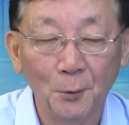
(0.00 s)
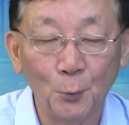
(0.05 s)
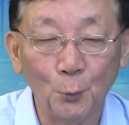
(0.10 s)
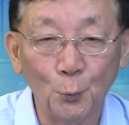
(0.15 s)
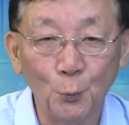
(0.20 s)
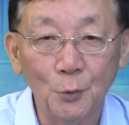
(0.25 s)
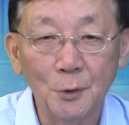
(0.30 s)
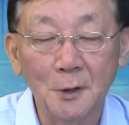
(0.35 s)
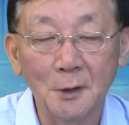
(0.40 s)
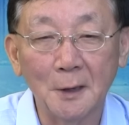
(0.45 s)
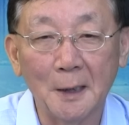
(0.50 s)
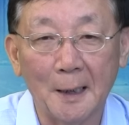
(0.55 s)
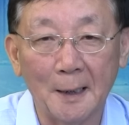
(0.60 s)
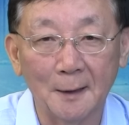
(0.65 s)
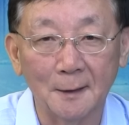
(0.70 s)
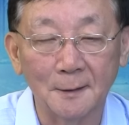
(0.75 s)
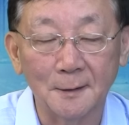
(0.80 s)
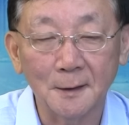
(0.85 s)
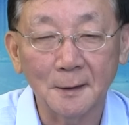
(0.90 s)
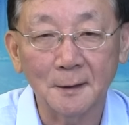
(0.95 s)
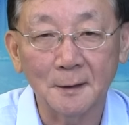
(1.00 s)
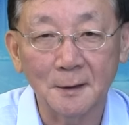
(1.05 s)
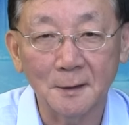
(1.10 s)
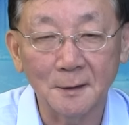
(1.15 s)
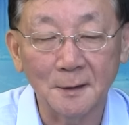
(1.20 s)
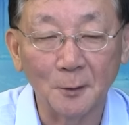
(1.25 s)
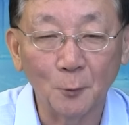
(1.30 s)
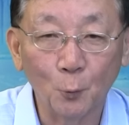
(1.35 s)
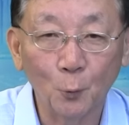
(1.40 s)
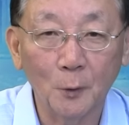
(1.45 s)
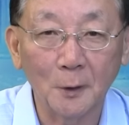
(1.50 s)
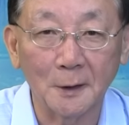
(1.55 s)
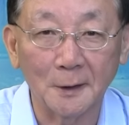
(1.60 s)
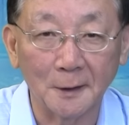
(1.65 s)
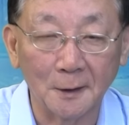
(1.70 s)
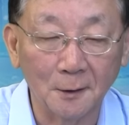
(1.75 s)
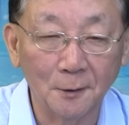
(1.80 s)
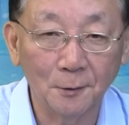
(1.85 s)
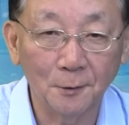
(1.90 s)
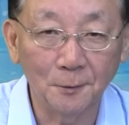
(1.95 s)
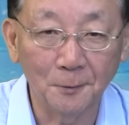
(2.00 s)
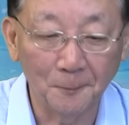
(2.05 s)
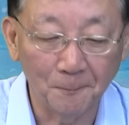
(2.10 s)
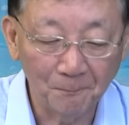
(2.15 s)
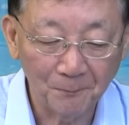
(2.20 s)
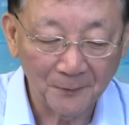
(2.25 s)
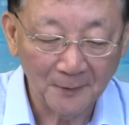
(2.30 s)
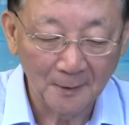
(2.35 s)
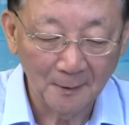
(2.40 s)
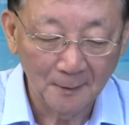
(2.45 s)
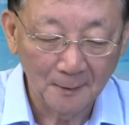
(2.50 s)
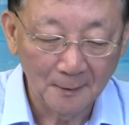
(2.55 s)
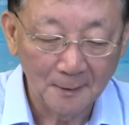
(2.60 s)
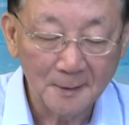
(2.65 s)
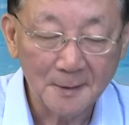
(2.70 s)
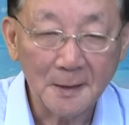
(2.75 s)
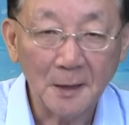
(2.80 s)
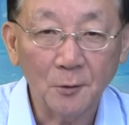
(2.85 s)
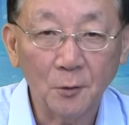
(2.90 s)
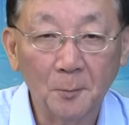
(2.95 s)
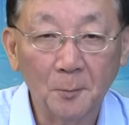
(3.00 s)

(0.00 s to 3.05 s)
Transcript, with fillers: 于是啊，这个事情过了以后，加州